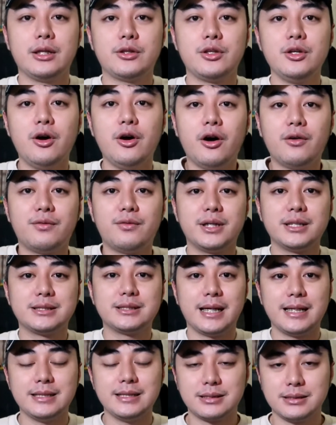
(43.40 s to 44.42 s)
Ito yung
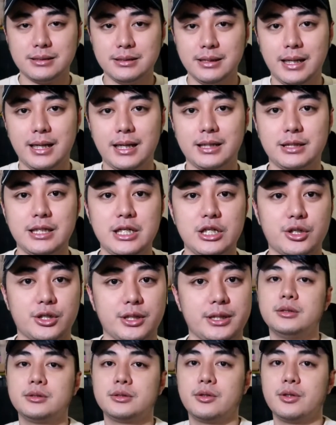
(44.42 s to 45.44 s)
oversized na
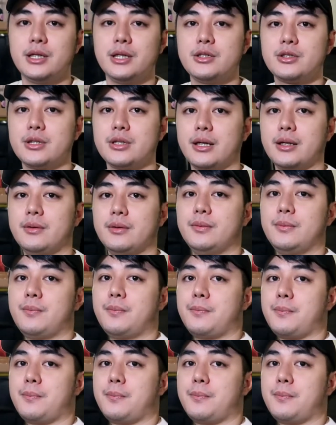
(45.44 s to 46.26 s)
t-shirt. So, yan siya.